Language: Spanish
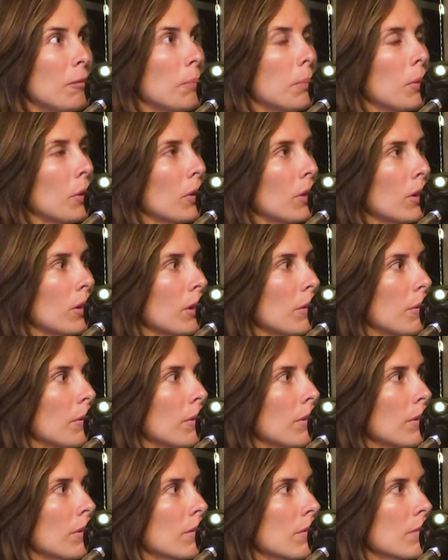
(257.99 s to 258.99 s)

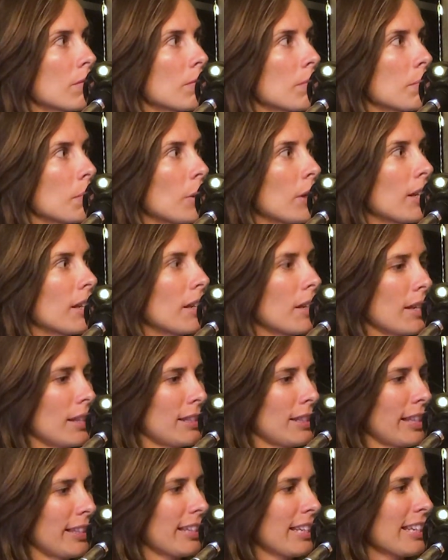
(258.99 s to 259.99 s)
porque
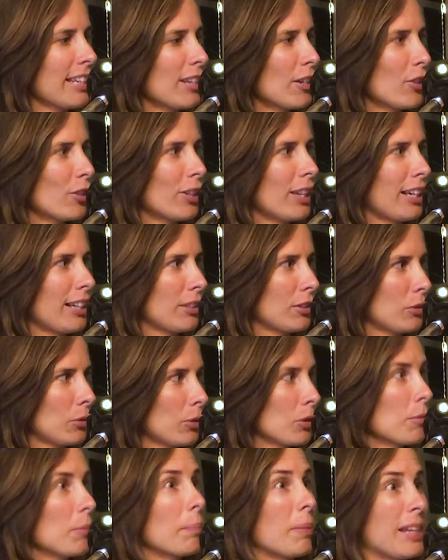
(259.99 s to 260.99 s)
sentía que el corazón,
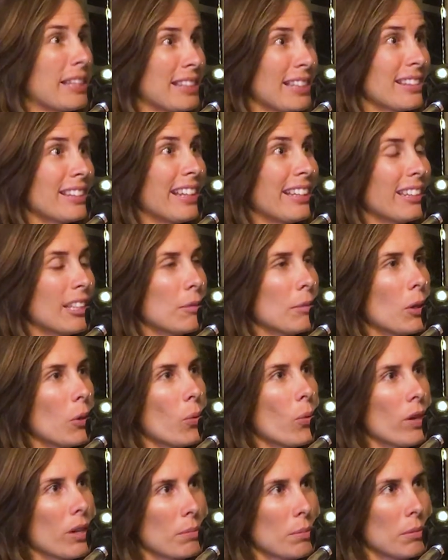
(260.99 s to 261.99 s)
cuando empecé a sentir mi
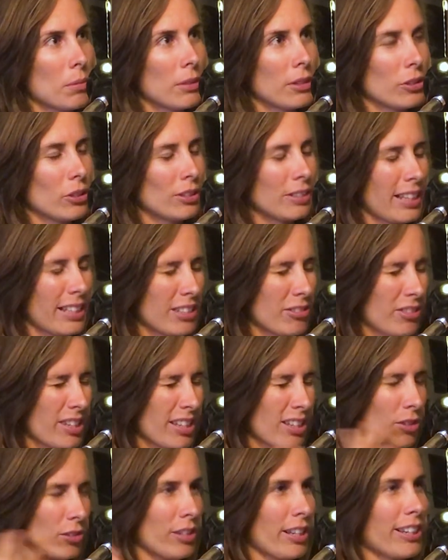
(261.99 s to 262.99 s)
cuerpo, porque yo tenía una
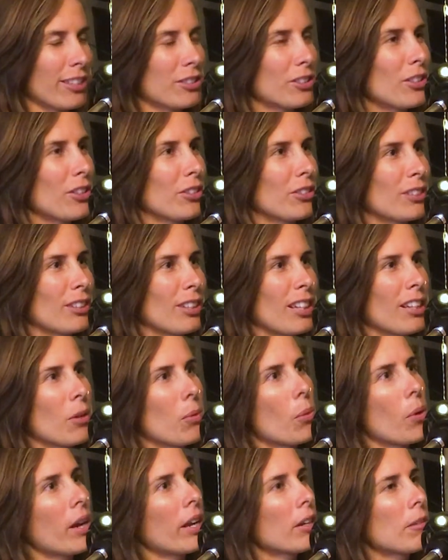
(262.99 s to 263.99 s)
desconexión del
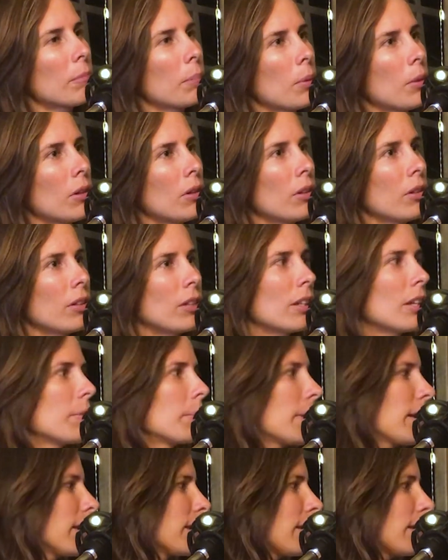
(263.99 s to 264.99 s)
cuerpo, de la
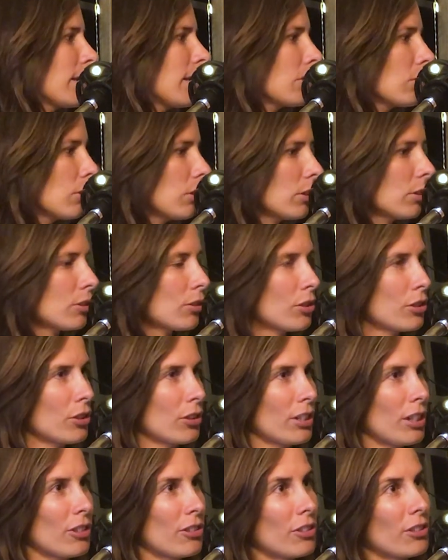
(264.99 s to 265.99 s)
mente, tenía todo distorsionado.